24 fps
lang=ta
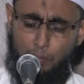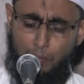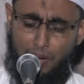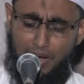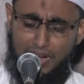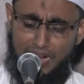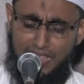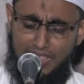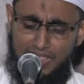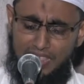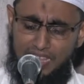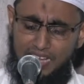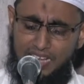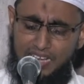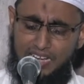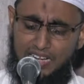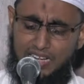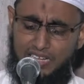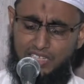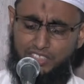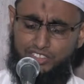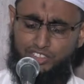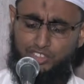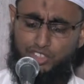
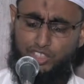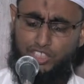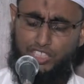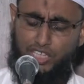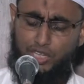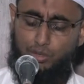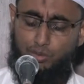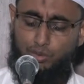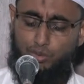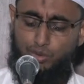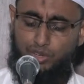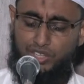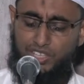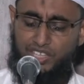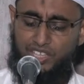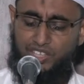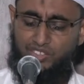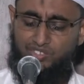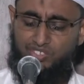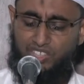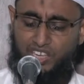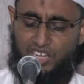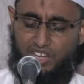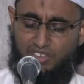மனிதர்கள் செய்யக்கூடிய
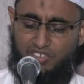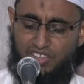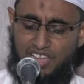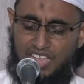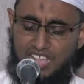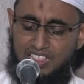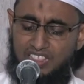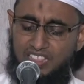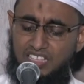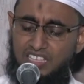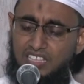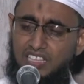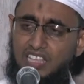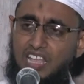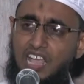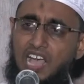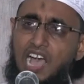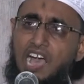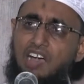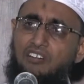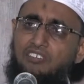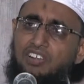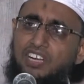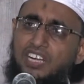செலவாத்
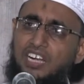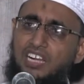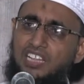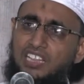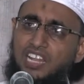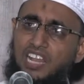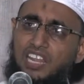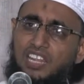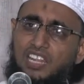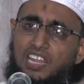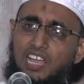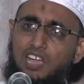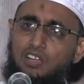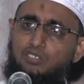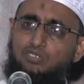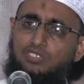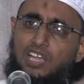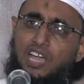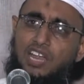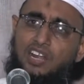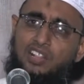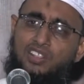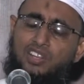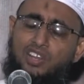அவர்களுக்கு அல்லாஹ்
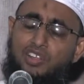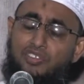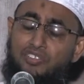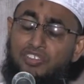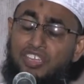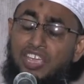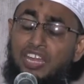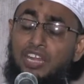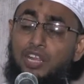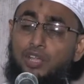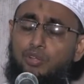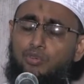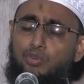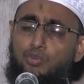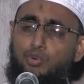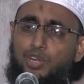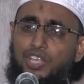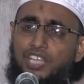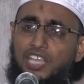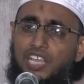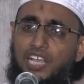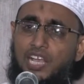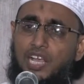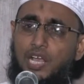தாளத்தில்
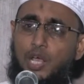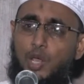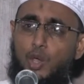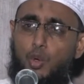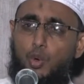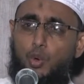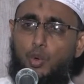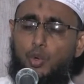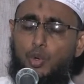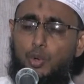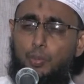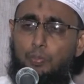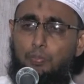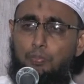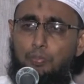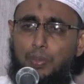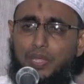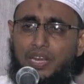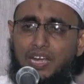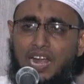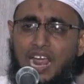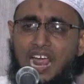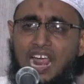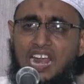வேண்டக்கூடிய ஒரு
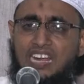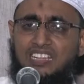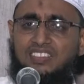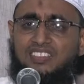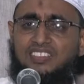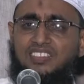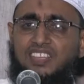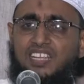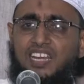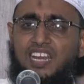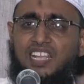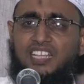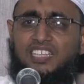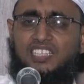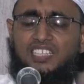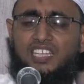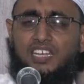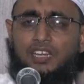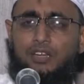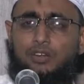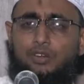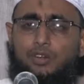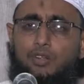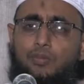பிரார்த்தனை
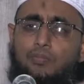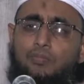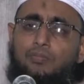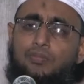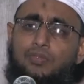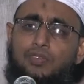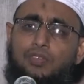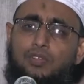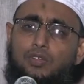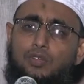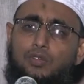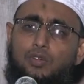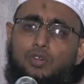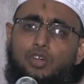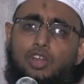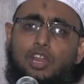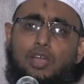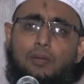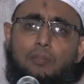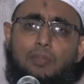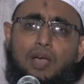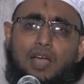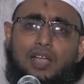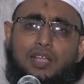என்றும்
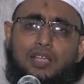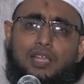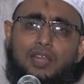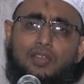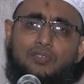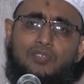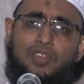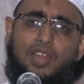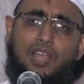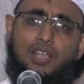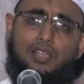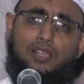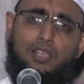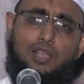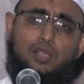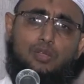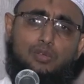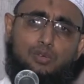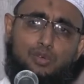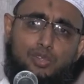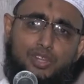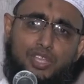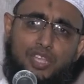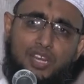உலமாக்கள்
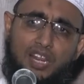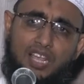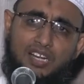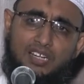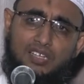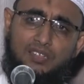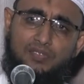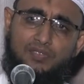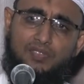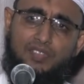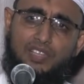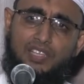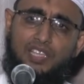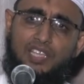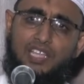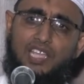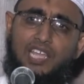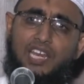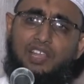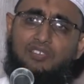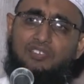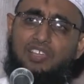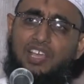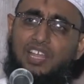விளக்கம் கூறுகிறார்கள்
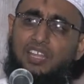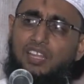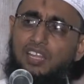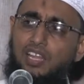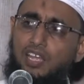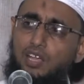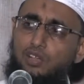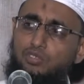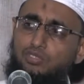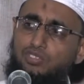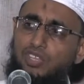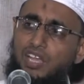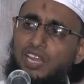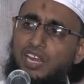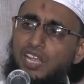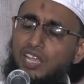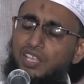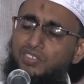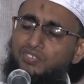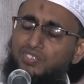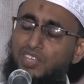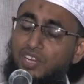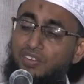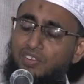எனவே அல்லாஹ்
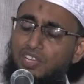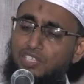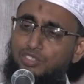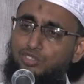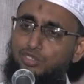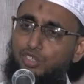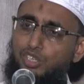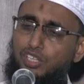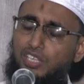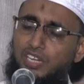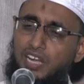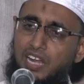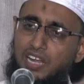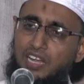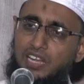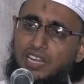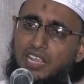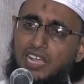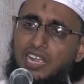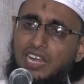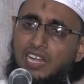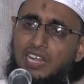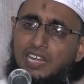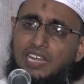தாலா செலவா
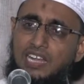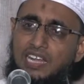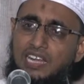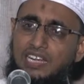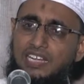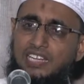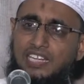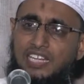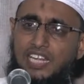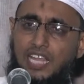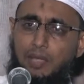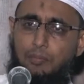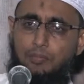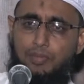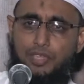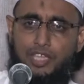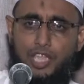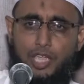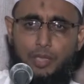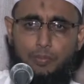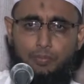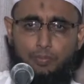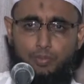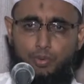சொல்கிறான்டால்
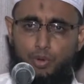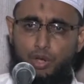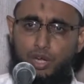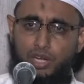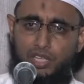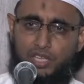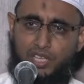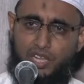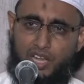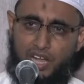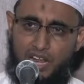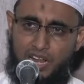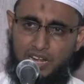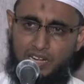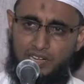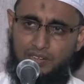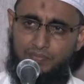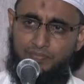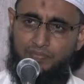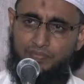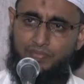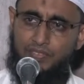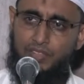நபியை புகழ்கிறான்